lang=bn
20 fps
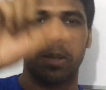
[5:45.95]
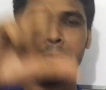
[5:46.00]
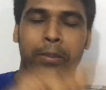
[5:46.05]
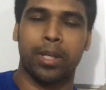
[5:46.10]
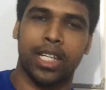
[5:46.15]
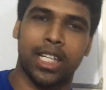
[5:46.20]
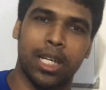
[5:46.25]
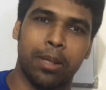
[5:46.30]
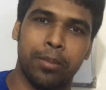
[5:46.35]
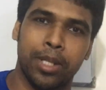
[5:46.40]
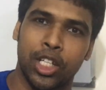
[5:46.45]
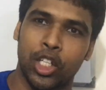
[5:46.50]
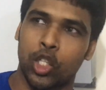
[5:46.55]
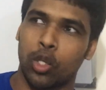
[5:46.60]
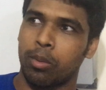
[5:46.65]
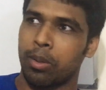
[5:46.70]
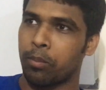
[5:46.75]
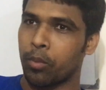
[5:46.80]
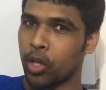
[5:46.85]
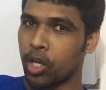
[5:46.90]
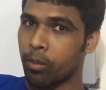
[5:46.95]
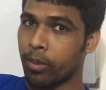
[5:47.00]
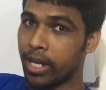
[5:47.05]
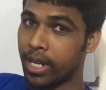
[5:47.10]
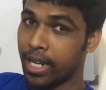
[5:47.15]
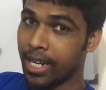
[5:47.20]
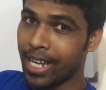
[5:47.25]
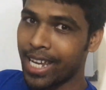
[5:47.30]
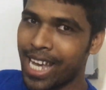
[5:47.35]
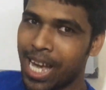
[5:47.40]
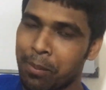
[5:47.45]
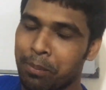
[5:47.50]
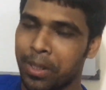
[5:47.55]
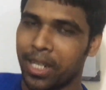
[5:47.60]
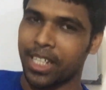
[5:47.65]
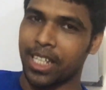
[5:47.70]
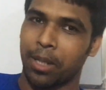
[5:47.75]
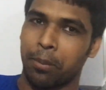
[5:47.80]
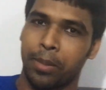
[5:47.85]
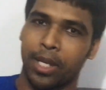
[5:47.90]
আপনাকে বিয়ে করবে পরিবারের এ
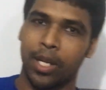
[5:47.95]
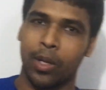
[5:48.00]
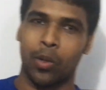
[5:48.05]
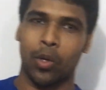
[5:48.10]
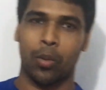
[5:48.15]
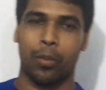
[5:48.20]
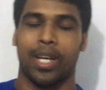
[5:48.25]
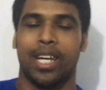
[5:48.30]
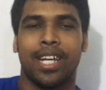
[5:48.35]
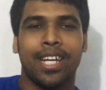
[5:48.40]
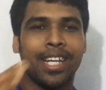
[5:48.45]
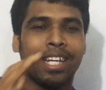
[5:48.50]
আপনাকে বিয়ে করবে